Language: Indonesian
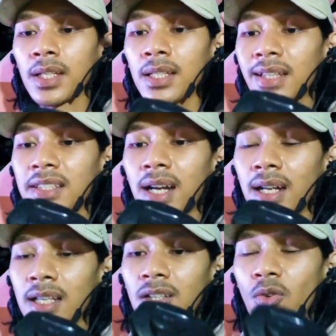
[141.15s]
Kita
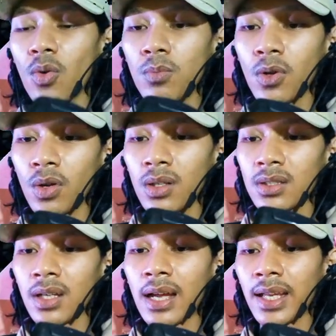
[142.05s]
jangan ajak ngobrol
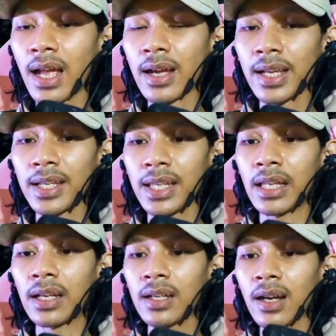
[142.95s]
kakek-kakek
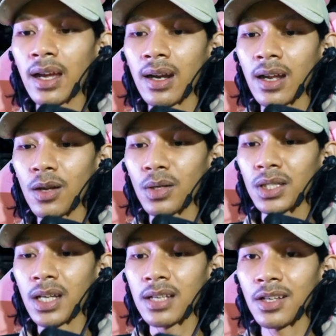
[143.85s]
ini karena kalau
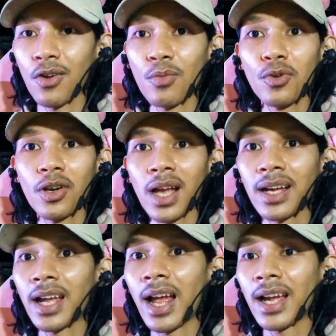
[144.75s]
kita ajak ngobrol
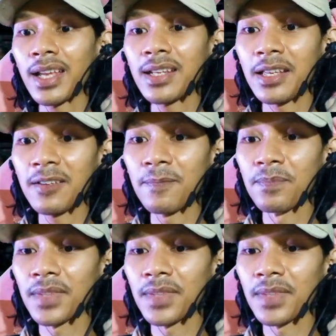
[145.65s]
kakek-kakek ini,